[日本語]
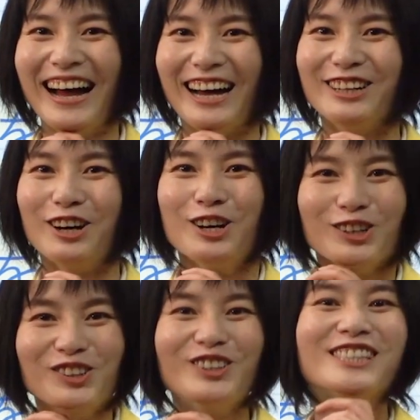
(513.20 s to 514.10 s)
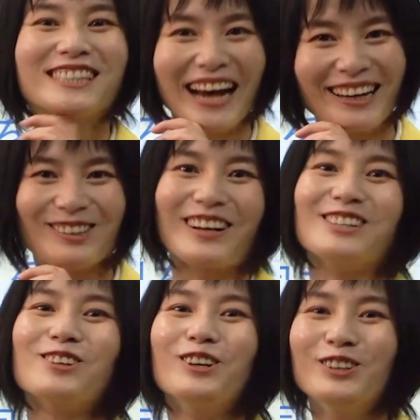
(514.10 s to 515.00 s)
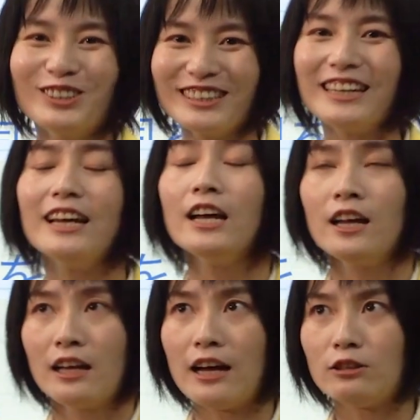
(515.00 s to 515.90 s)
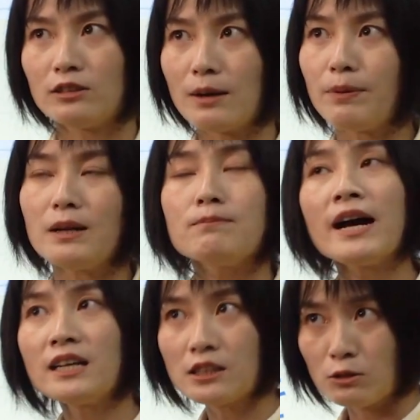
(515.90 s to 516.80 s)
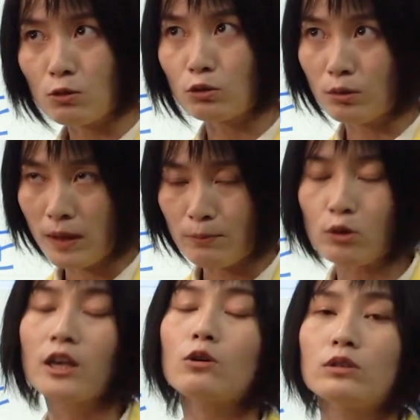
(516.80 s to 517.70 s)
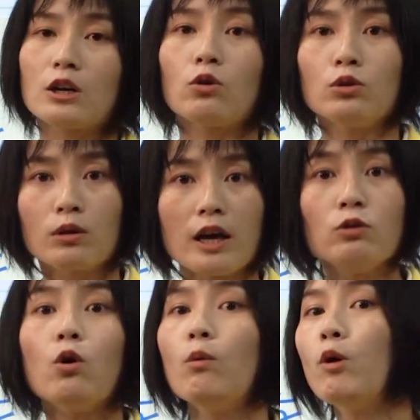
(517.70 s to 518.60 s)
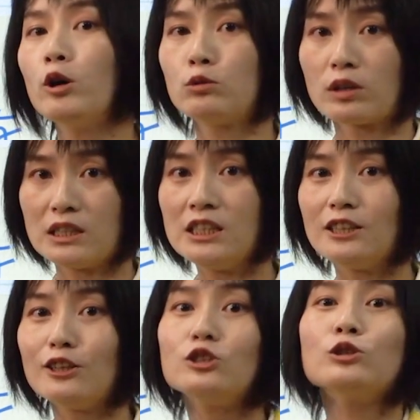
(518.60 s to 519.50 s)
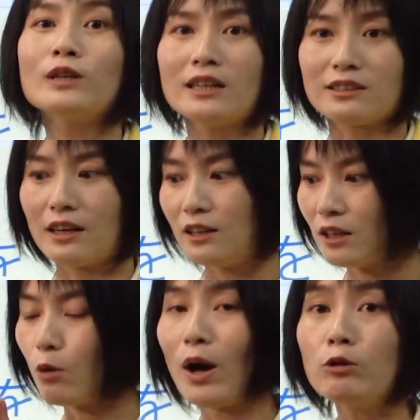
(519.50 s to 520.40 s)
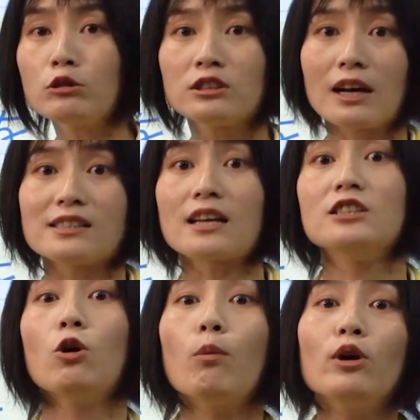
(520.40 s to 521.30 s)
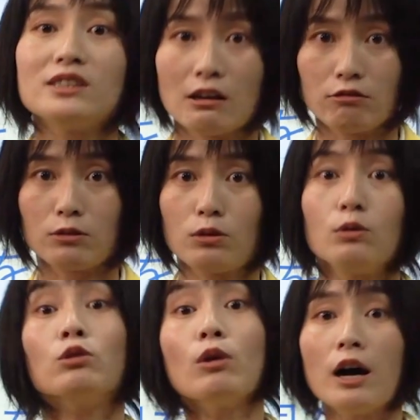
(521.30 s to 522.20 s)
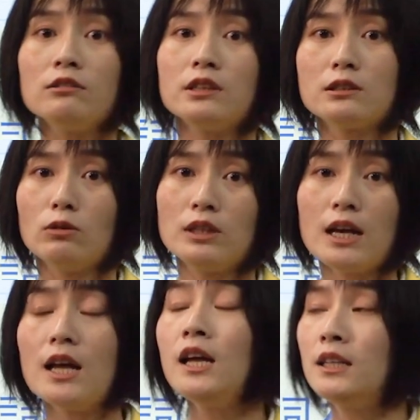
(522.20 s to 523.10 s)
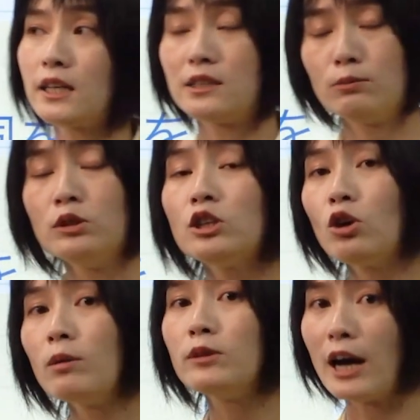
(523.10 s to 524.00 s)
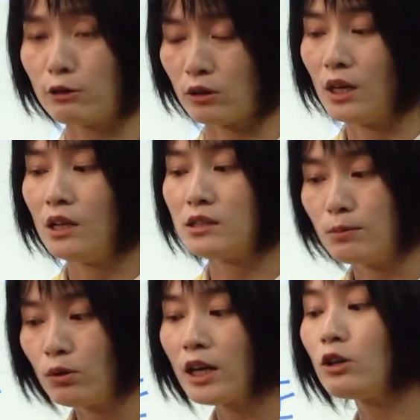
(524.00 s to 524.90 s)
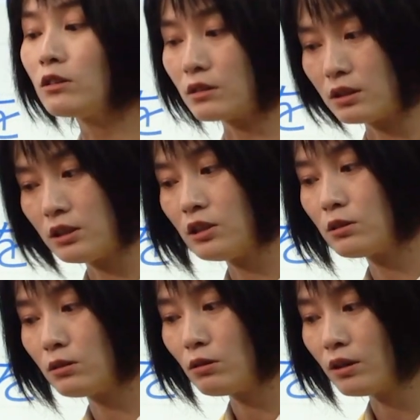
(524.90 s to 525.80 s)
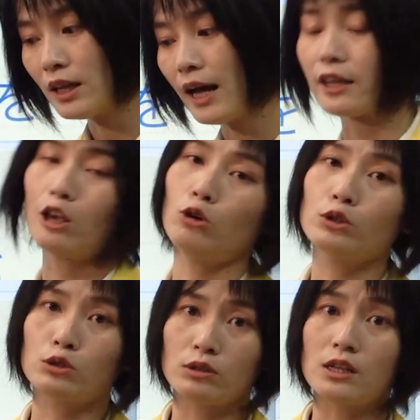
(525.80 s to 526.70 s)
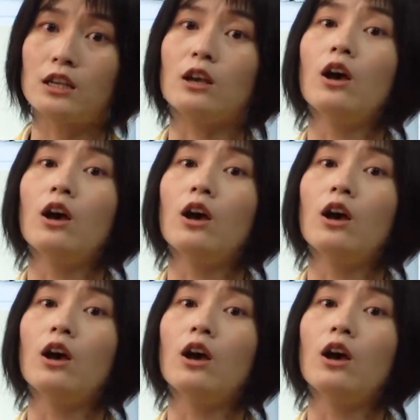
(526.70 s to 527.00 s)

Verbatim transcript: あのうるさいとかそういうふうにあのやっぱりマイナスの言葉も結構ね言語を覚える時に重要なんですねだから悪口が先に覚えちゃおうということはあるんですのでだから自分に興味のある自分がよく口にするような形容詞をぜひ